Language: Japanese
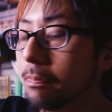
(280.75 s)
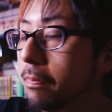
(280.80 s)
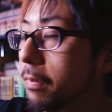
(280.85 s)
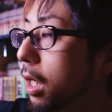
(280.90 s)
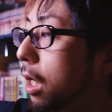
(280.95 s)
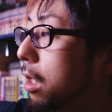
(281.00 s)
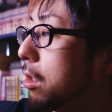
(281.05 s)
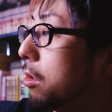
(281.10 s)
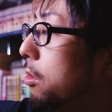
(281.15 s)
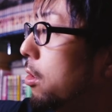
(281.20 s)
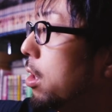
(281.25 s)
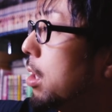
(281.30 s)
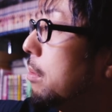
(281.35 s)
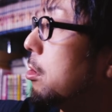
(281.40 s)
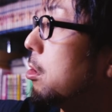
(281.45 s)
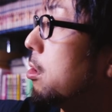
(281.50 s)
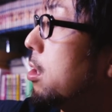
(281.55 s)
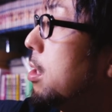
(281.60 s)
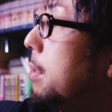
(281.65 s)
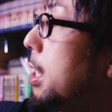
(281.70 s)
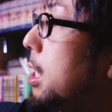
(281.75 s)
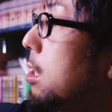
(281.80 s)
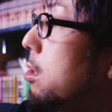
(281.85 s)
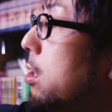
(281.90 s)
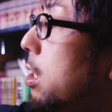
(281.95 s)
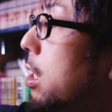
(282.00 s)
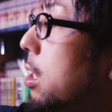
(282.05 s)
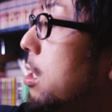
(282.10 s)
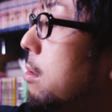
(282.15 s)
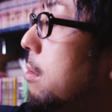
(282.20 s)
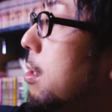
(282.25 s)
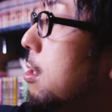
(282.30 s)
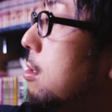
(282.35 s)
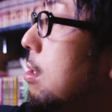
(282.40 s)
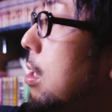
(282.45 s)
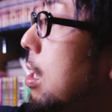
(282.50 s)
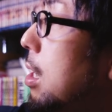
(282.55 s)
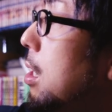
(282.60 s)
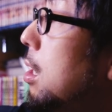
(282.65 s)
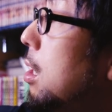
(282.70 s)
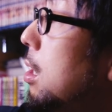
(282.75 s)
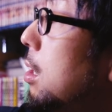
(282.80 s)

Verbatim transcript: あの、コラボのイベントになってますね。